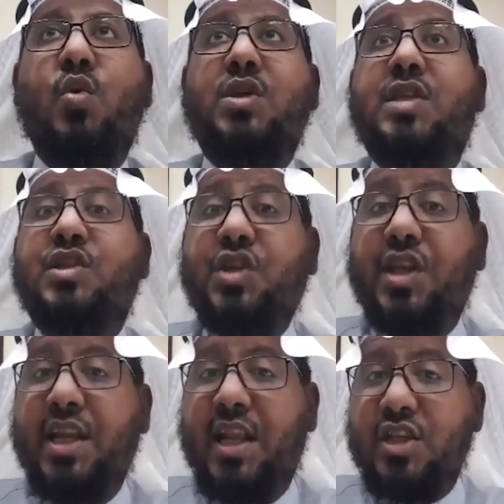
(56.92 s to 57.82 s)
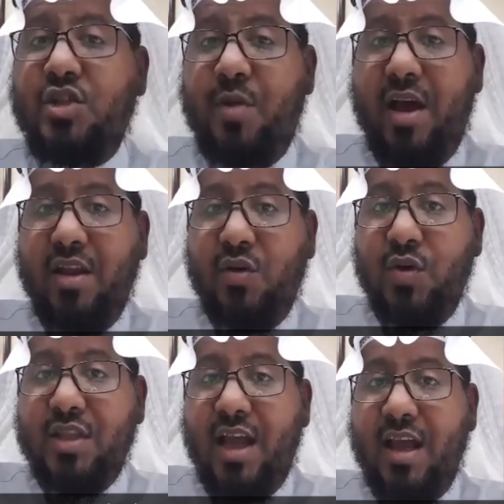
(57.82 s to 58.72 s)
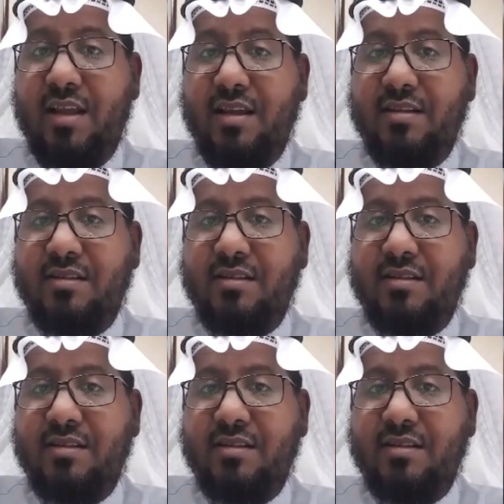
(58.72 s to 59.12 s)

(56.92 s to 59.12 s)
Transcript: الله سبحانه وتعالى يخاطبك